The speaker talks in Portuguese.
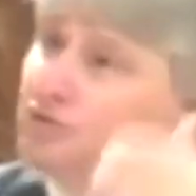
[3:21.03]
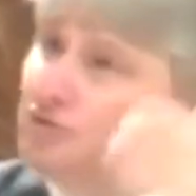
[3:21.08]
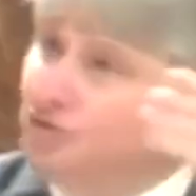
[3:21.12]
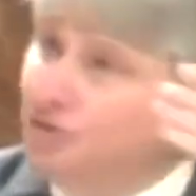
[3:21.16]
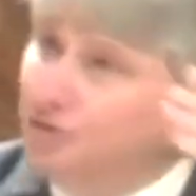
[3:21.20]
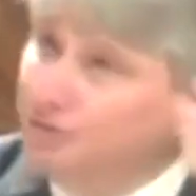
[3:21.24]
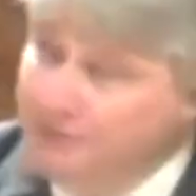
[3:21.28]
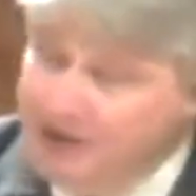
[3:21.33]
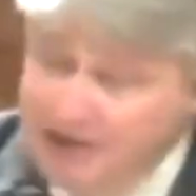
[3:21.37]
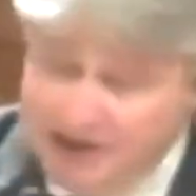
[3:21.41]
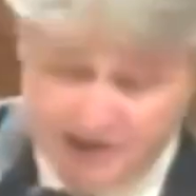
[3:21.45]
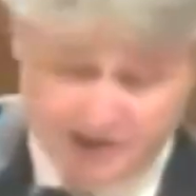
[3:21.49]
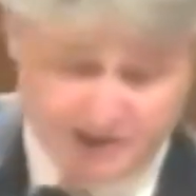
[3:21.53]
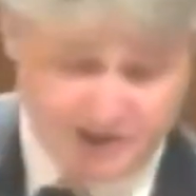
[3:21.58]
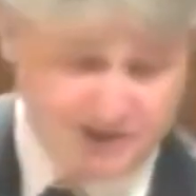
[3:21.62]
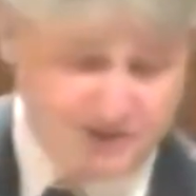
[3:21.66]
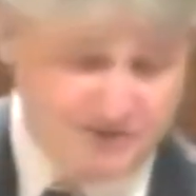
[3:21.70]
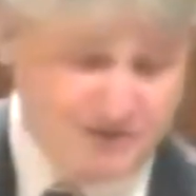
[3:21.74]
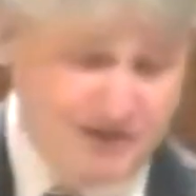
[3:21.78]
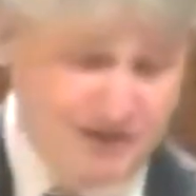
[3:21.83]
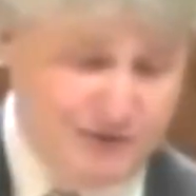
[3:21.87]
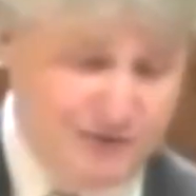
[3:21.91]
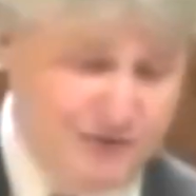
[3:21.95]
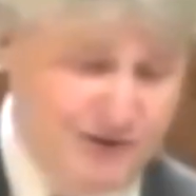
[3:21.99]
sobre esses
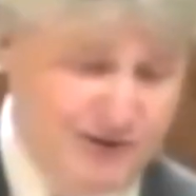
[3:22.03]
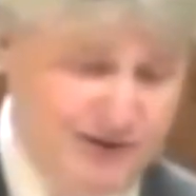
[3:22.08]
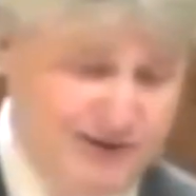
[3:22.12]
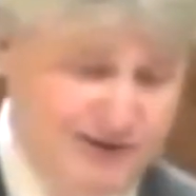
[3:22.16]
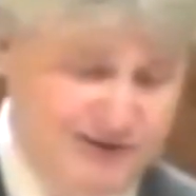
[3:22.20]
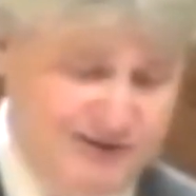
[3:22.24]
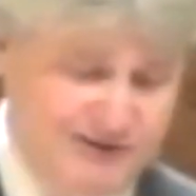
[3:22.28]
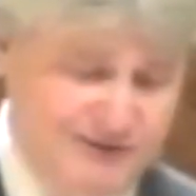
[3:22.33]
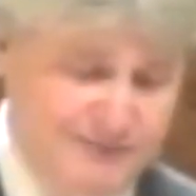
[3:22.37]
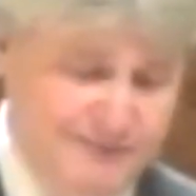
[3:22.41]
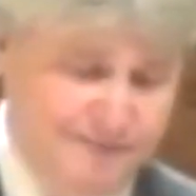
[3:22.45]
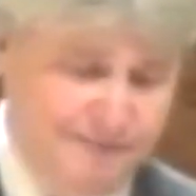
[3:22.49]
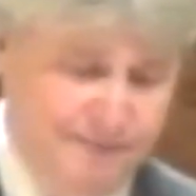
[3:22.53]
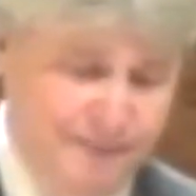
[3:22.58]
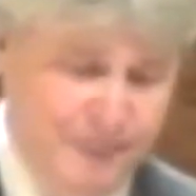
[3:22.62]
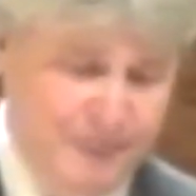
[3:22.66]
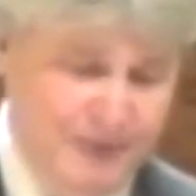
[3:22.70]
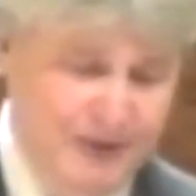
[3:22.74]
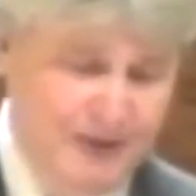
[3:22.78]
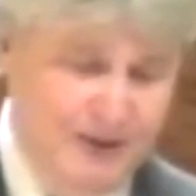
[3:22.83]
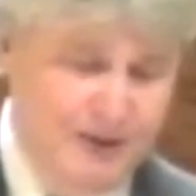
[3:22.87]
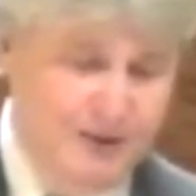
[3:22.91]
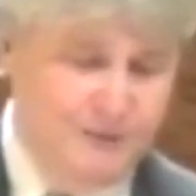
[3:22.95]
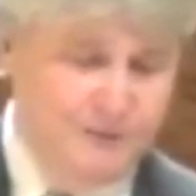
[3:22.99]
valores.
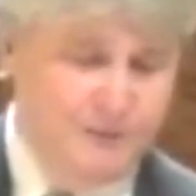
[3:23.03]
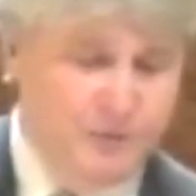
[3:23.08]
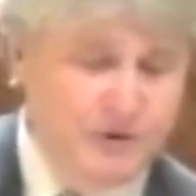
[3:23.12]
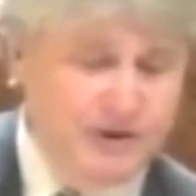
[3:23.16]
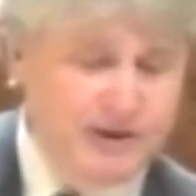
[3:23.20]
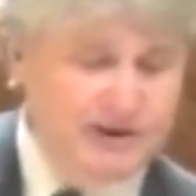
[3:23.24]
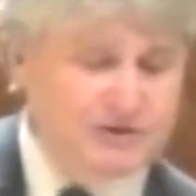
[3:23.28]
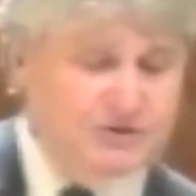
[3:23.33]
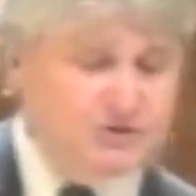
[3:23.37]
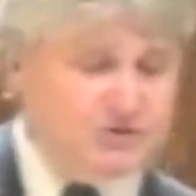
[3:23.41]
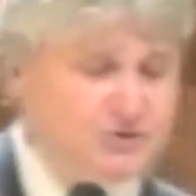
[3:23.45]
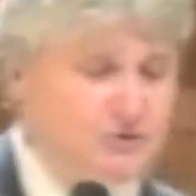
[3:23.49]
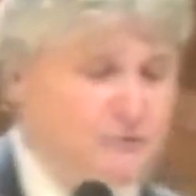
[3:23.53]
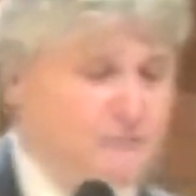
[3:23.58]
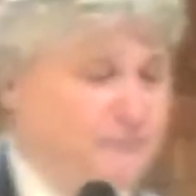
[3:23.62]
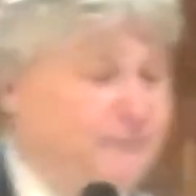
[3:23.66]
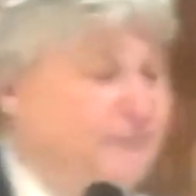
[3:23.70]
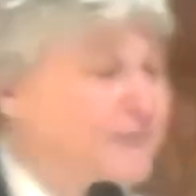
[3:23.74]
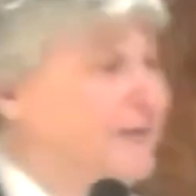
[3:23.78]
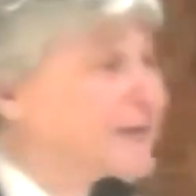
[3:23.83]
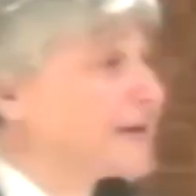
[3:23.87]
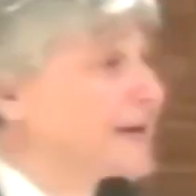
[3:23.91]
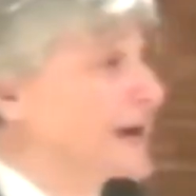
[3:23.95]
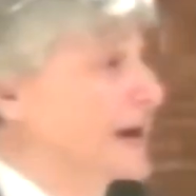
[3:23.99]
Por isso,
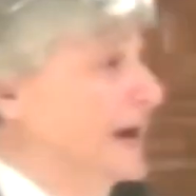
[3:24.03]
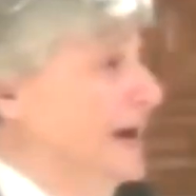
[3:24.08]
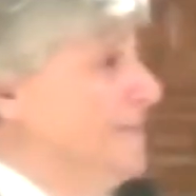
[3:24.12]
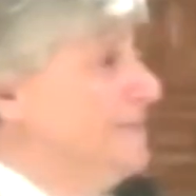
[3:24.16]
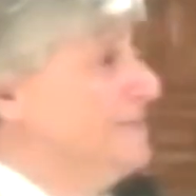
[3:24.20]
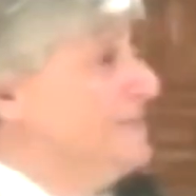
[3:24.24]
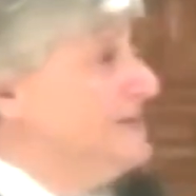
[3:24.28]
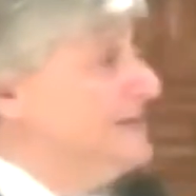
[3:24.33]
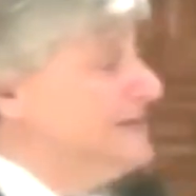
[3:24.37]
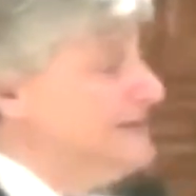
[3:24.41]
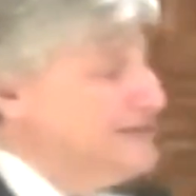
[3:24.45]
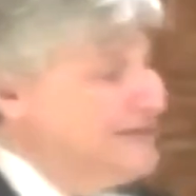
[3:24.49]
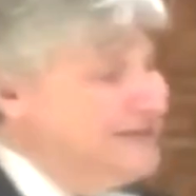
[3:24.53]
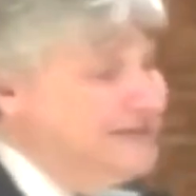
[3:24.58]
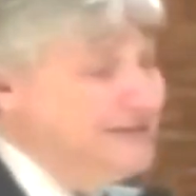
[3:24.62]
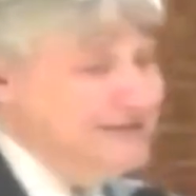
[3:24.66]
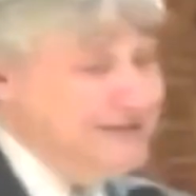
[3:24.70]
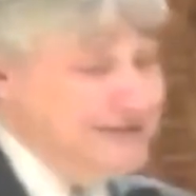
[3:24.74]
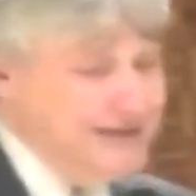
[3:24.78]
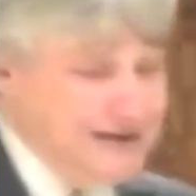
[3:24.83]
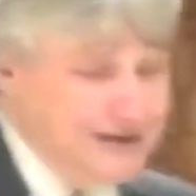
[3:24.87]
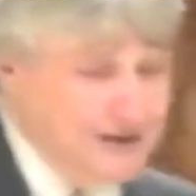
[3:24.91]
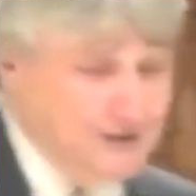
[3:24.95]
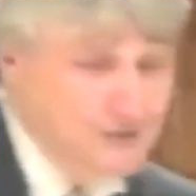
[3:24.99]
é
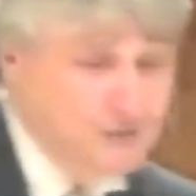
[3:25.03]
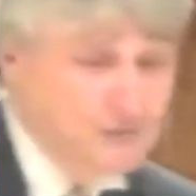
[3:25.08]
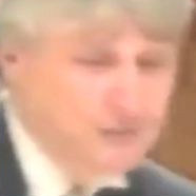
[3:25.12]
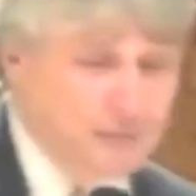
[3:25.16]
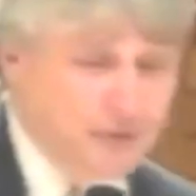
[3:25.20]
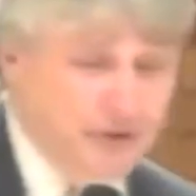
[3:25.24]
missão